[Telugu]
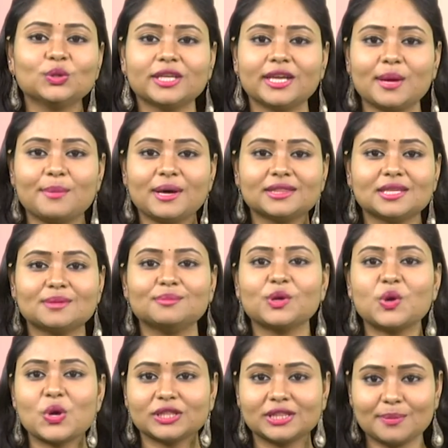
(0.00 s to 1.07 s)
నూతన
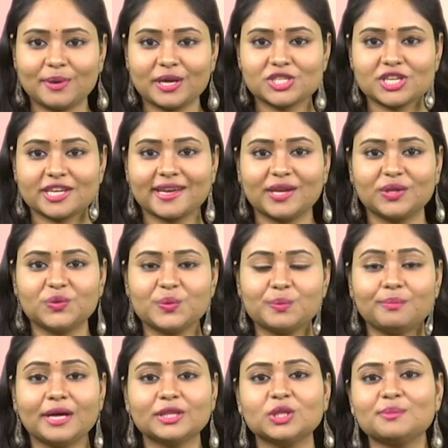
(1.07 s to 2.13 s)
బంధం కొత్త
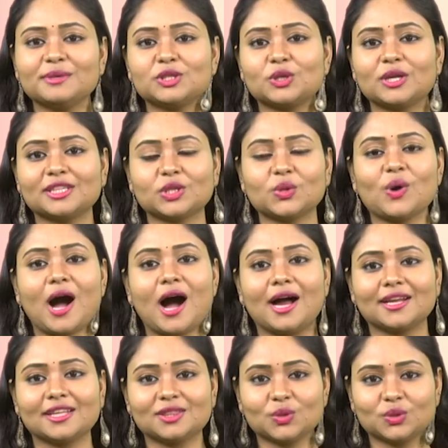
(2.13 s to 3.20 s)
పరిచయాలు బంధుమిత్రులతో
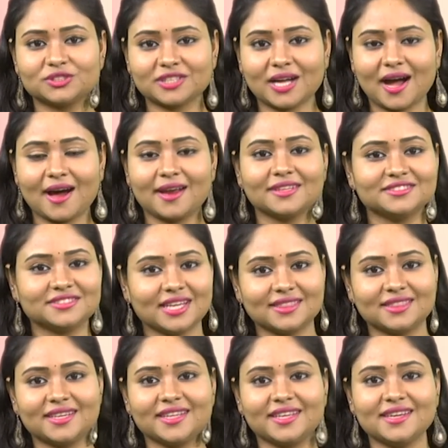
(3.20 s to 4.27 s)
ఆనందోత్సాహాల
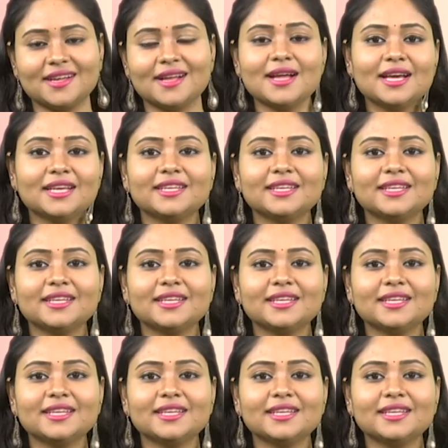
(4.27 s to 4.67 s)
సందడి